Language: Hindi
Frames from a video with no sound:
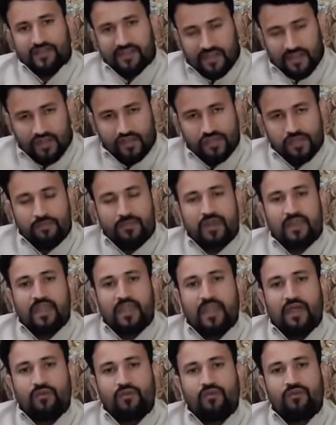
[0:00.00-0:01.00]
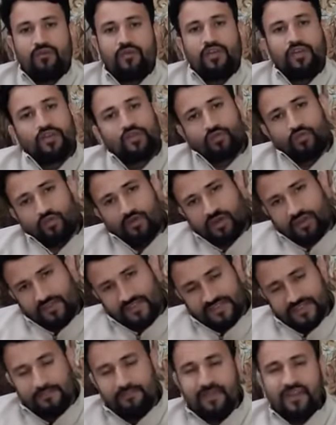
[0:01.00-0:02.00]
अधिकारियों से मिलकर आया हूं तो उन्होंने
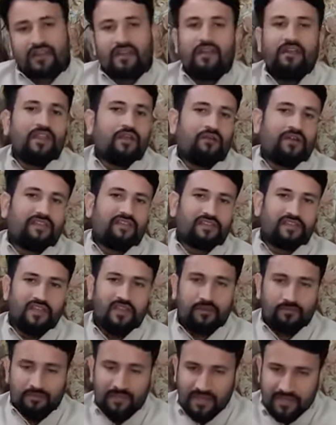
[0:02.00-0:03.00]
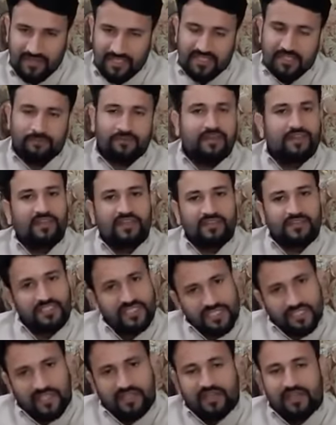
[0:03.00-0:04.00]
दिसंबर के लिए वादा किया और मैं दिसंबर की
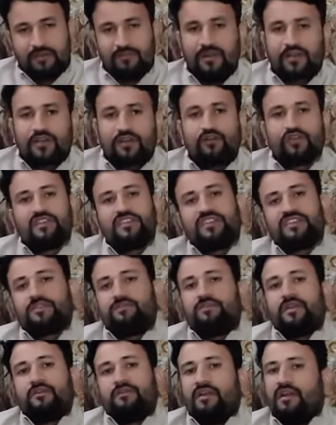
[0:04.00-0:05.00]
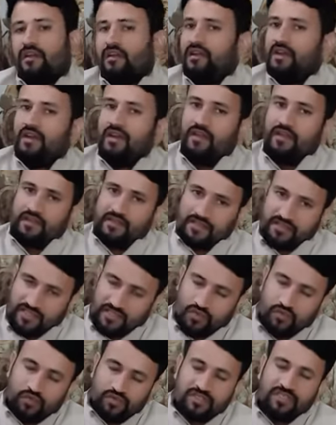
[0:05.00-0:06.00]
जिद करके बैठा हूं कि दिसंबर में
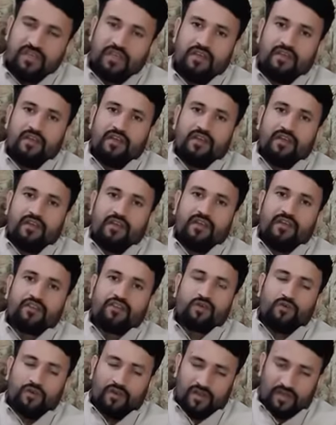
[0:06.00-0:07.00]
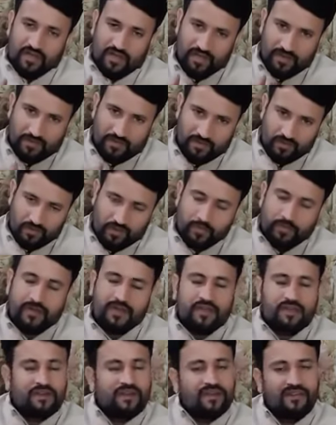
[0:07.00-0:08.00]
इसकी सूची जो नित्य
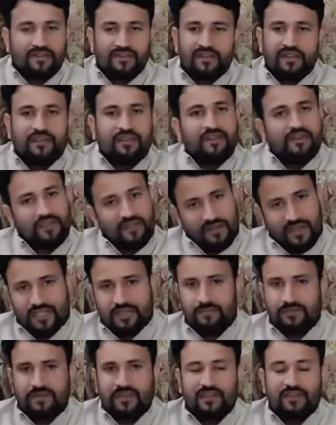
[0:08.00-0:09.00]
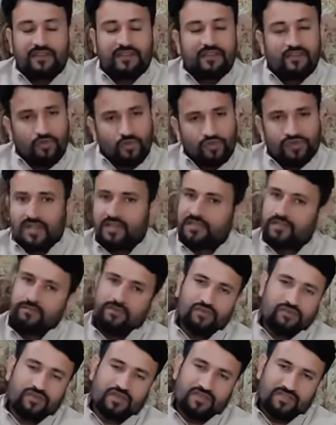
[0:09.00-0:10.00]
प्रकार कैलेंडर जारी करके राहत प्रदान करे नौ साल से
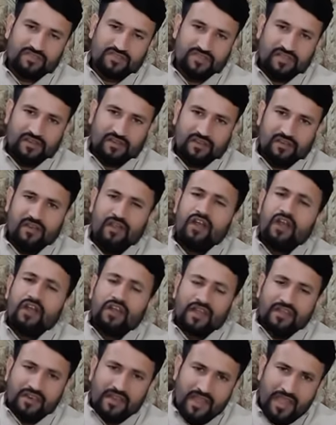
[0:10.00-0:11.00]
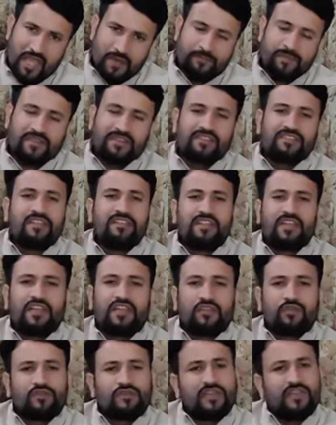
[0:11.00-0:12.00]
बेरोजगार इंतजार करे लेकिन एक प्रतिशत
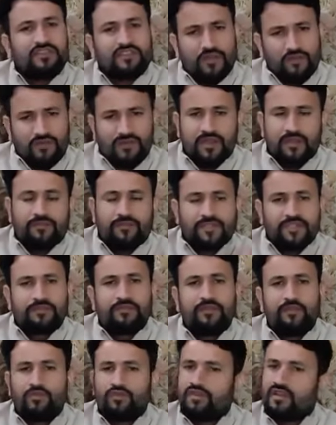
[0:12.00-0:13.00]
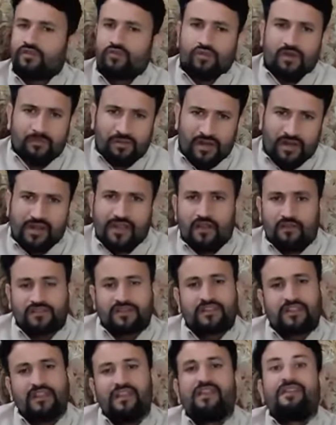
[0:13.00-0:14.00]
दिक्कत हो जाए जनवरी के फर्स्ट वीक हो जाए तो घबराने की
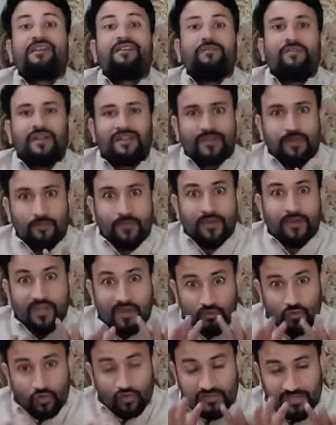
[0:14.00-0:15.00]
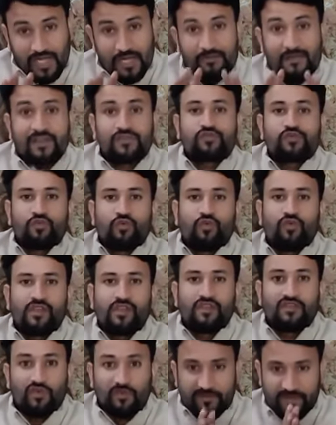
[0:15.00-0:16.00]
आवश्यकता लेकिन भर्ती प्रक्रिया नौ साल बाद शुरू हो
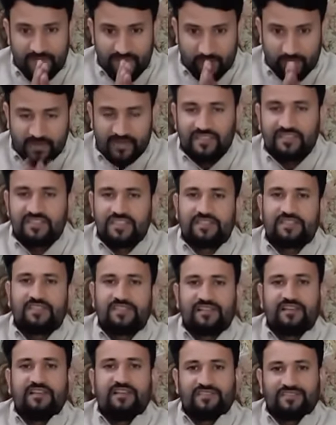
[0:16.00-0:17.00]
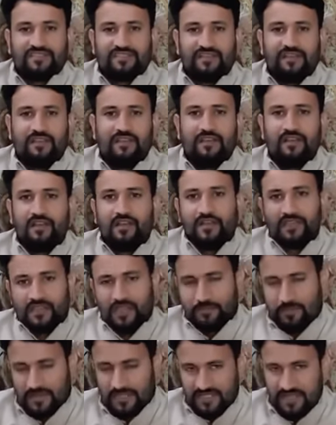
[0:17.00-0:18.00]
रही है जो अपनी एक बड़ी जीत है संघर्ष
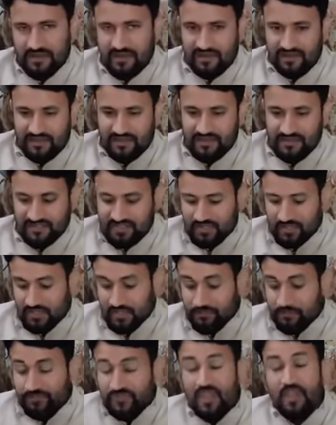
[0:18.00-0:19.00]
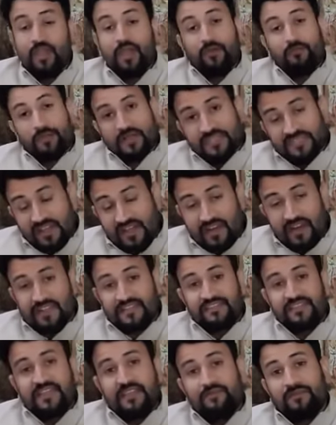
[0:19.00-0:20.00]
की ये पंचायत राज एनडीसी के लिए पंचायत
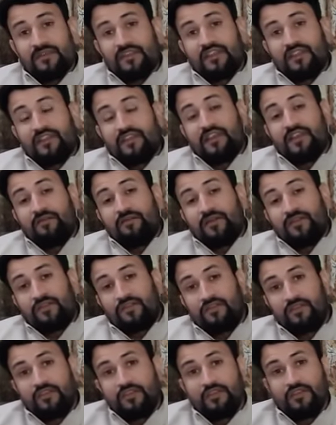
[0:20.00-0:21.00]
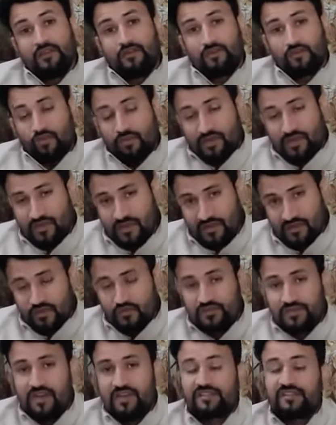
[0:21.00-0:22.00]
राज जैन भर्ती के लिए अभ्यर्थियों को यही
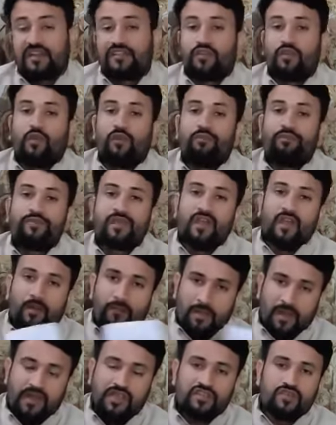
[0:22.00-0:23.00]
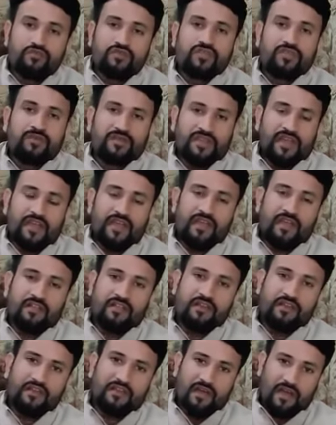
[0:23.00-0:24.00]
सूचना साथियों पहले जो मुझे बताया गया
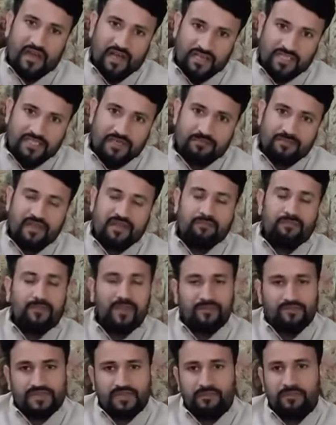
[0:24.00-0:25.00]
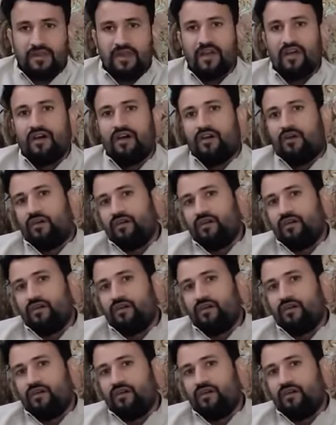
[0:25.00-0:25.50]
था लेकिन आज जब मैं मैम से मिला